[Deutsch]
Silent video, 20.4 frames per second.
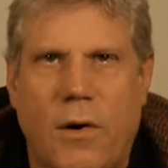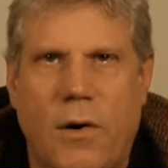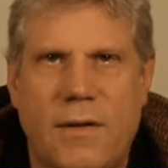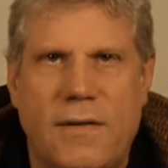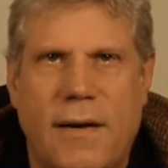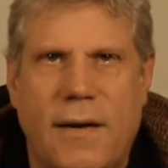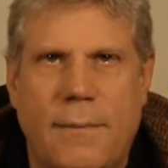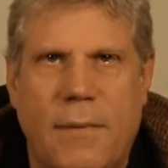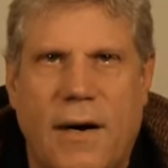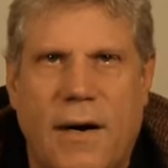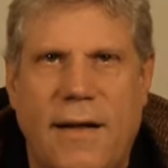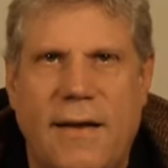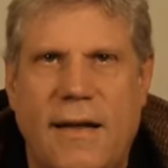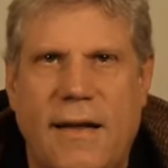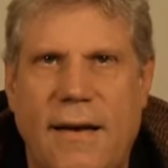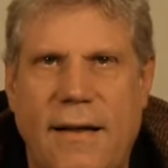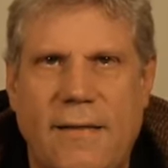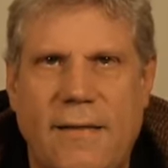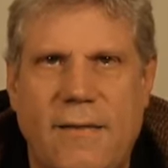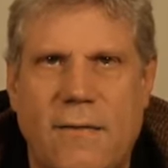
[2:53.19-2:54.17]
Alltime high
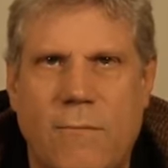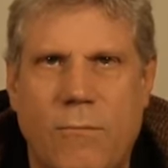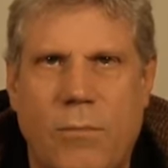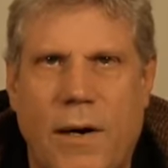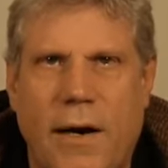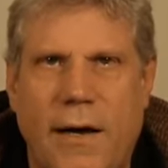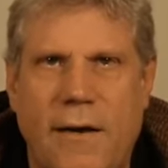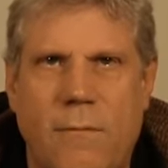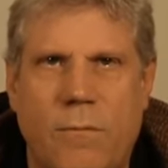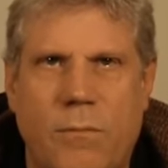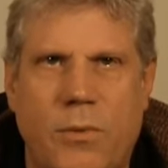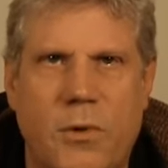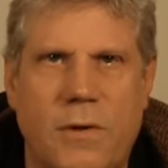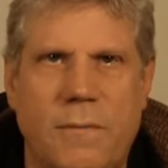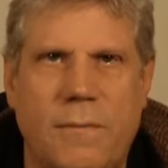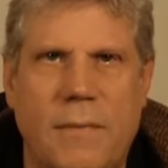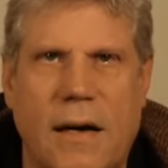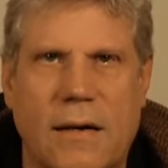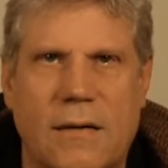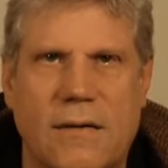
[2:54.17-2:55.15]
der letzten beiden
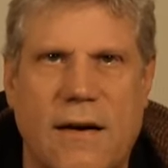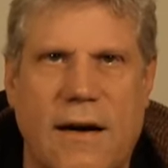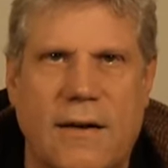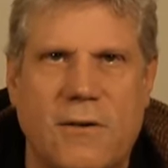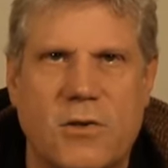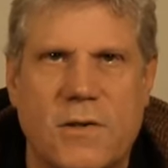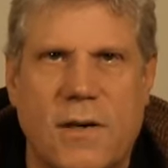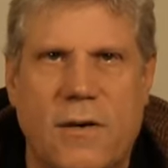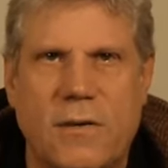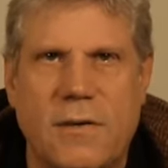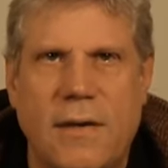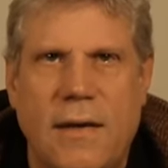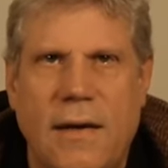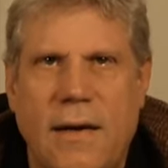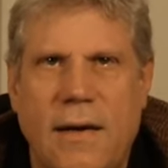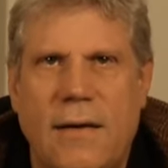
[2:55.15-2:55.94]
Bullenmärkte anschaut,